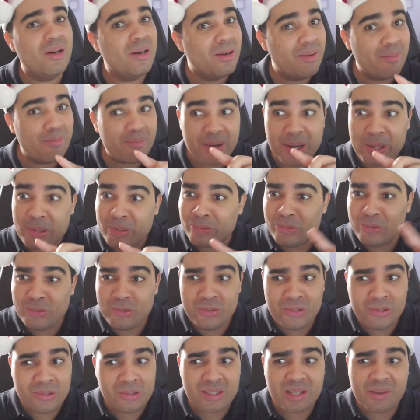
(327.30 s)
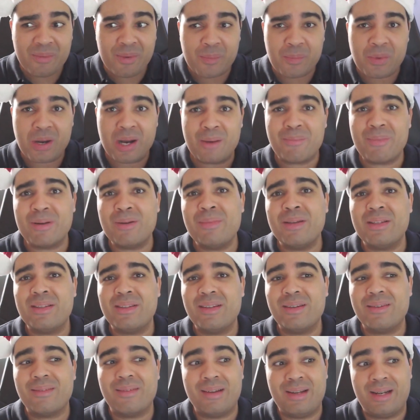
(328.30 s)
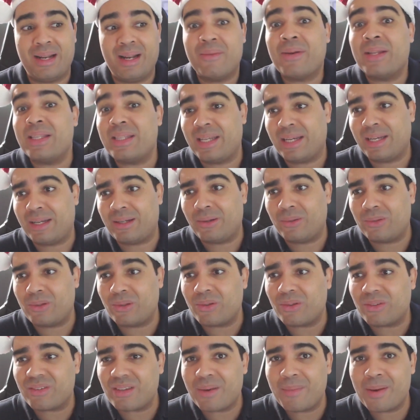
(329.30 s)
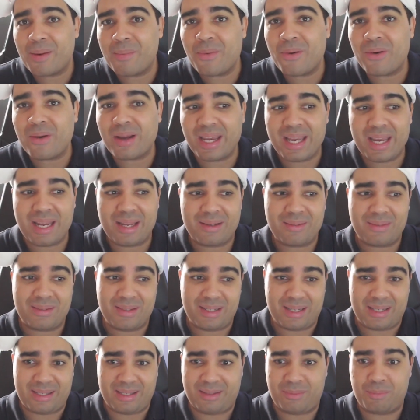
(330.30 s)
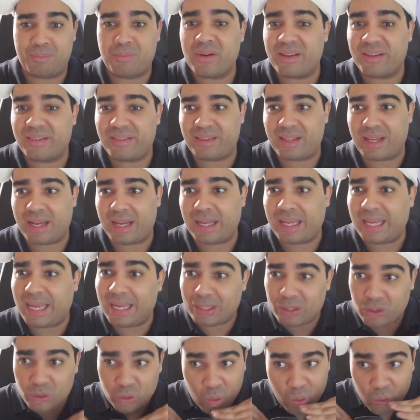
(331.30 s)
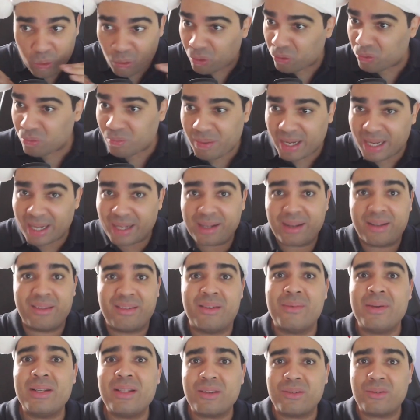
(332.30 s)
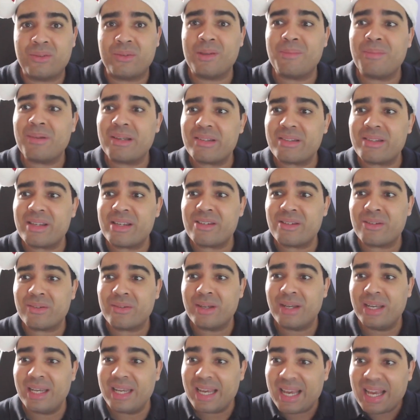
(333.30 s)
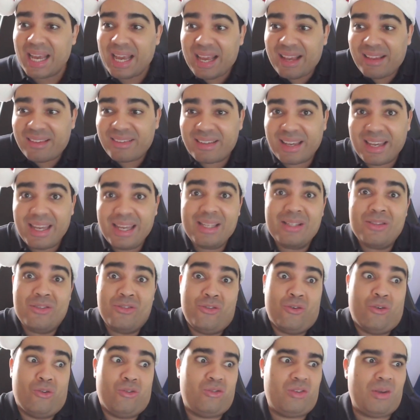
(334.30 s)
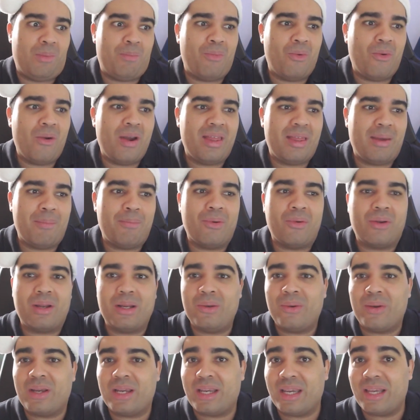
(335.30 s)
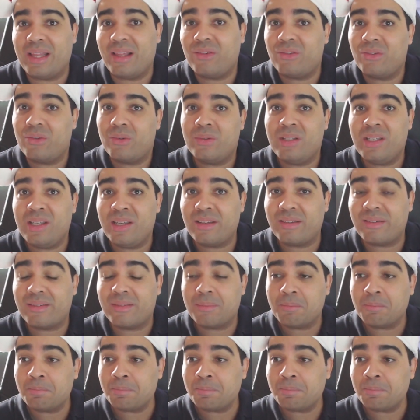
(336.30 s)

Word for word: pero no te vamos a permitir revenderlo. Todos sabemos que la respuesta que todos van a recibir de Sony PlayStation es que no se puede, porque lo que quiere Sony es